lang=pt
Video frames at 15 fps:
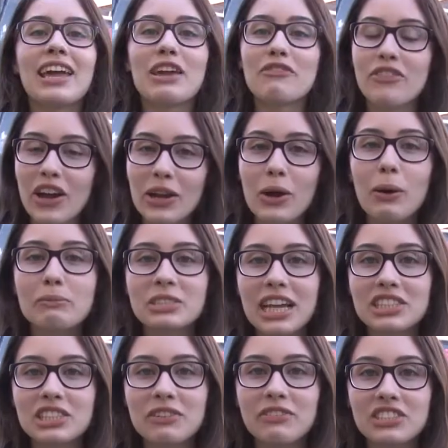E foi com o
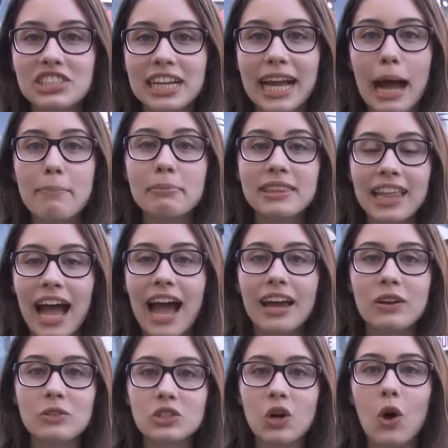objetivo de
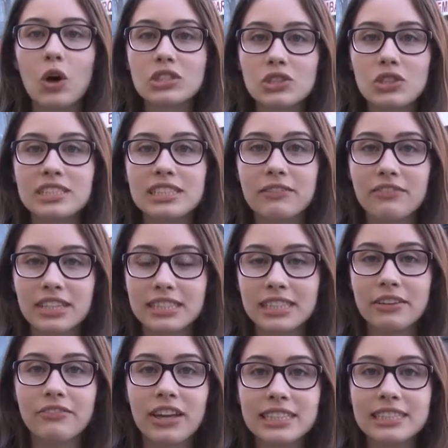captar os rostos
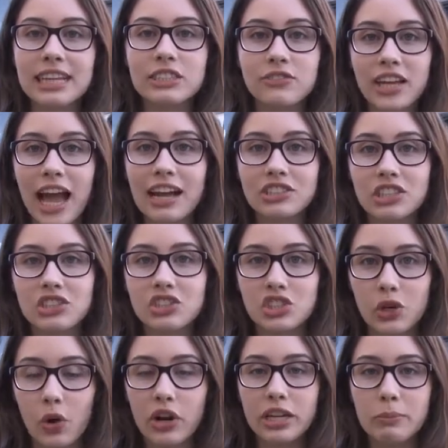invisíveis nas viagens
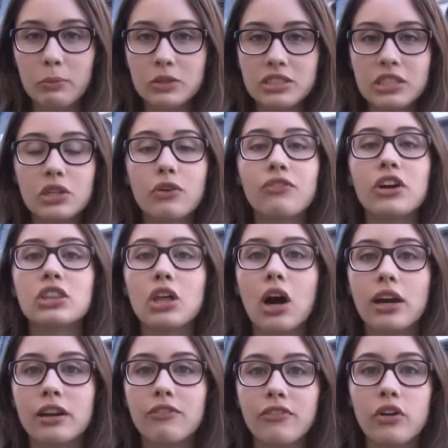de ônibus que o
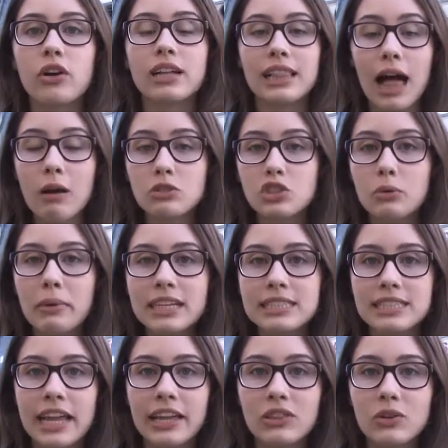fotógrafo Cláudio
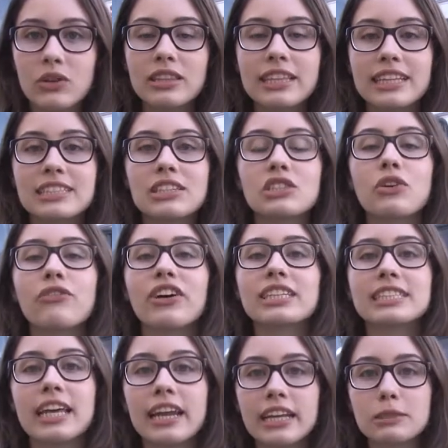Macedo decidiu
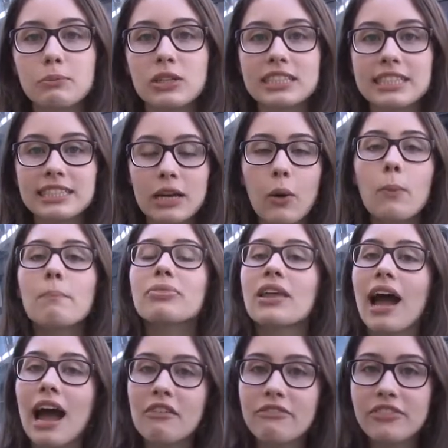fazer a exposição
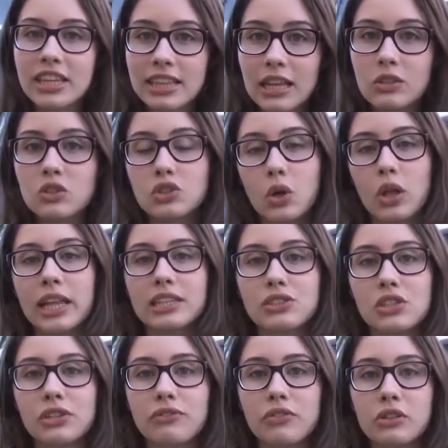A Vida nos
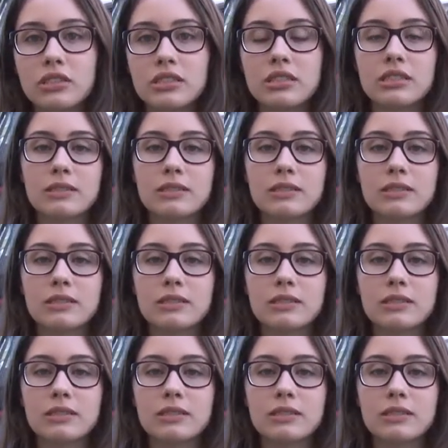Coletivos.